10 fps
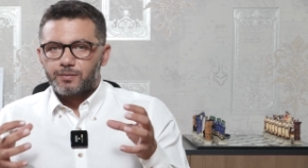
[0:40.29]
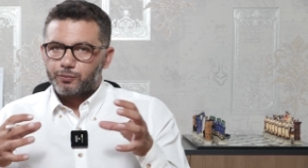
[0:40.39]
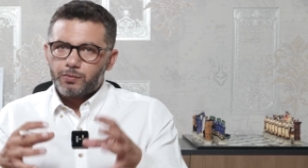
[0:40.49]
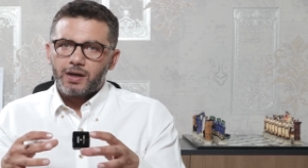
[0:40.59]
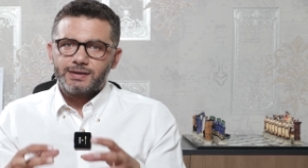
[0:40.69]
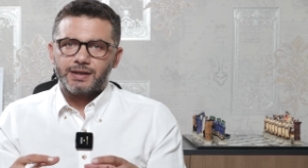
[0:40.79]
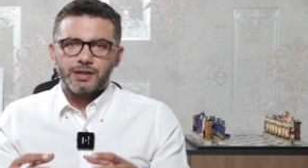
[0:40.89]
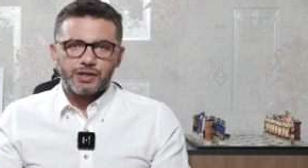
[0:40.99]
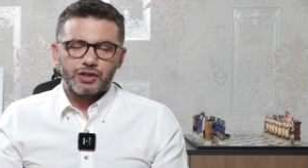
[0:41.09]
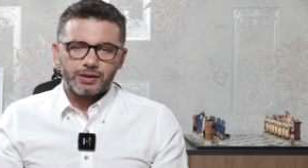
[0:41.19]
Bu
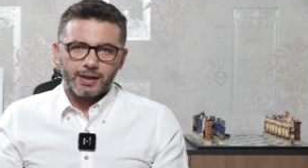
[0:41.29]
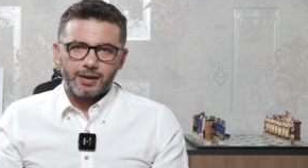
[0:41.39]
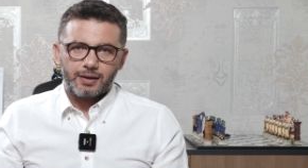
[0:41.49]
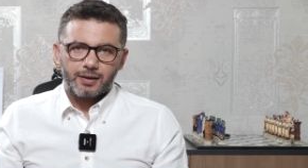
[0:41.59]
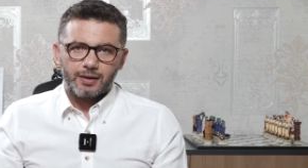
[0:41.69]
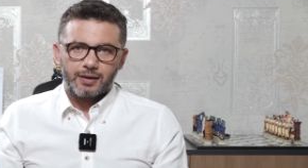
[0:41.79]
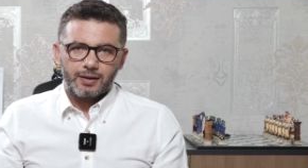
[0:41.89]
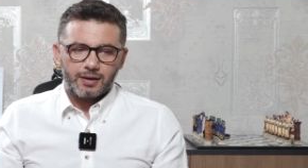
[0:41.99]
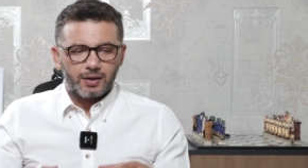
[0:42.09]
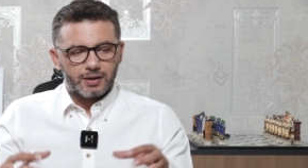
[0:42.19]
madenin içinde
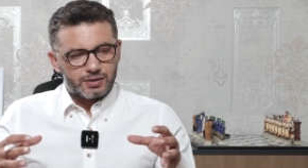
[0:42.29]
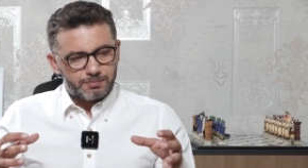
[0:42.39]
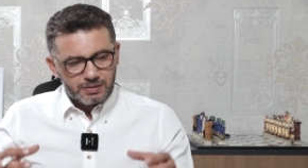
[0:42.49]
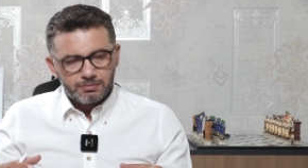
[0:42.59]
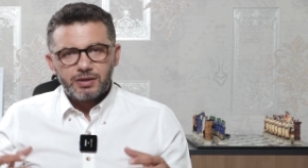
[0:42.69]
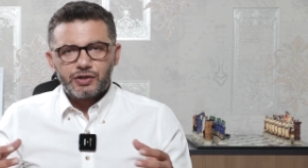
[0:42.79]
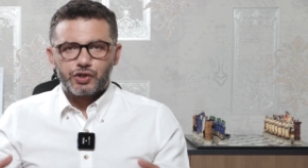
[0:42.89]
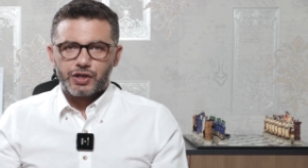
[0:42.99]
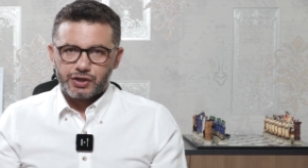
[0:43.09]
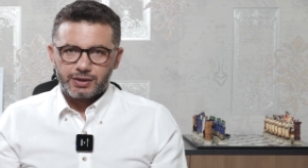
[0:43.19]
binbir
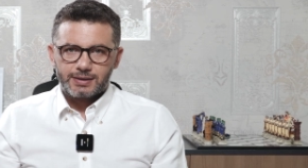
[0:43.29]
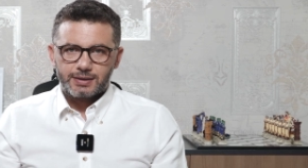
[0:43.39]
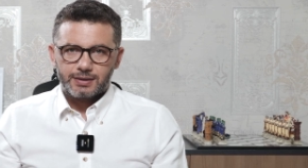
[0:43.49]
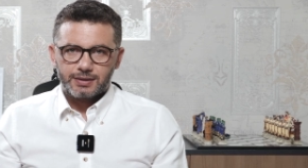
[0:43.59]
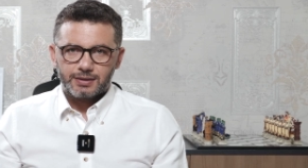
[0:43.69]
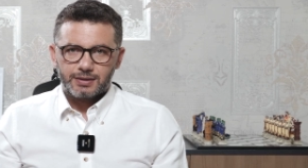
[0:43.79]
çeşit